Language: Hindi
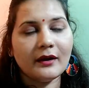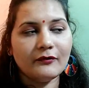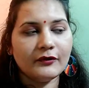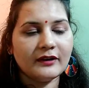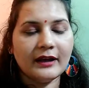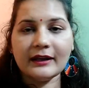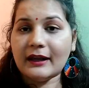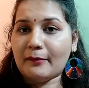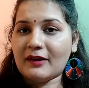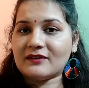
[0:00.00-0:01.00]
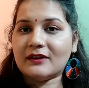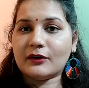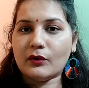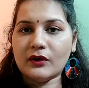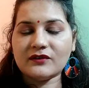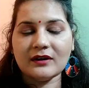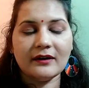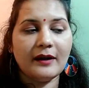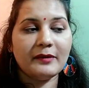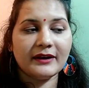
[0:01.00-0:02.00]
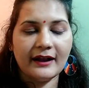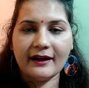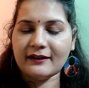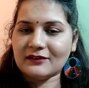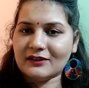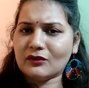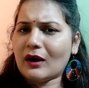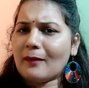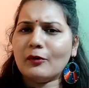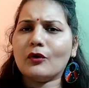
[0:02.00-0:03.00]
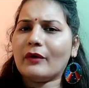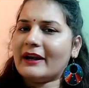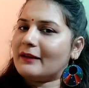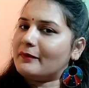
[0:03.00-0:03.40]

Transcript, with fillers: कन्फ्यूज़न है कि हमारा चैनल क्यों नहीं चल रहा है हमें क्या करना चाहिए तो आप लोग वाई